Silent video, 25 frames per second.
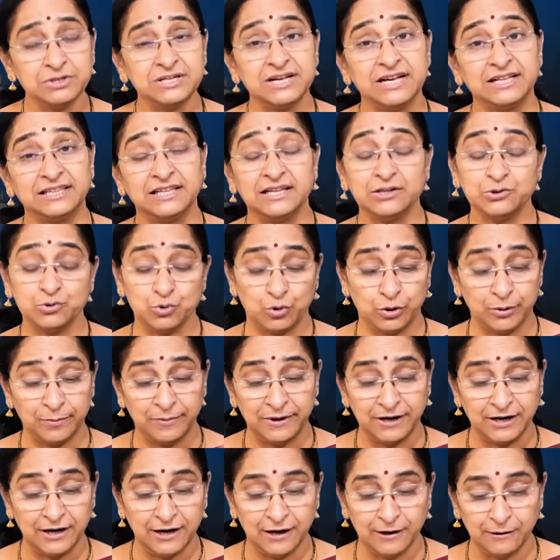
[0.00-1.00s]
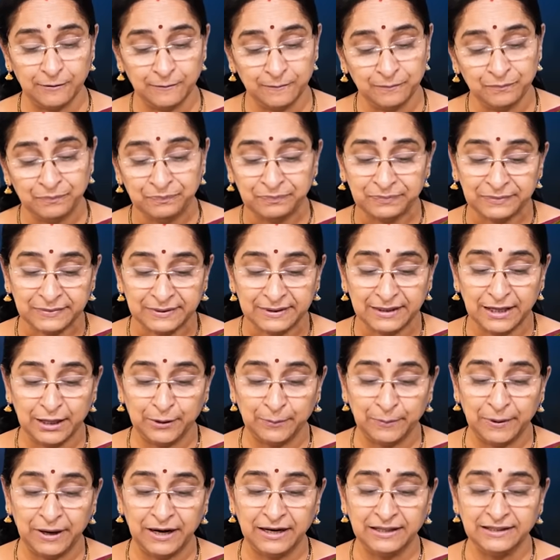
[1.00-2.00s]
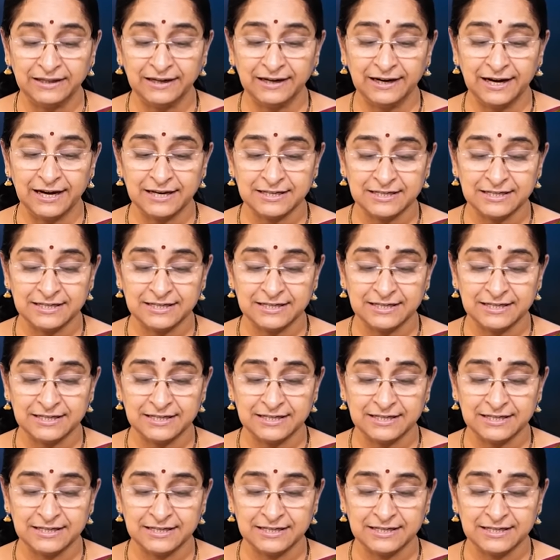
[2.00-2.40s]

చేత చూడబడ్డాడు తత్ఫలితంగా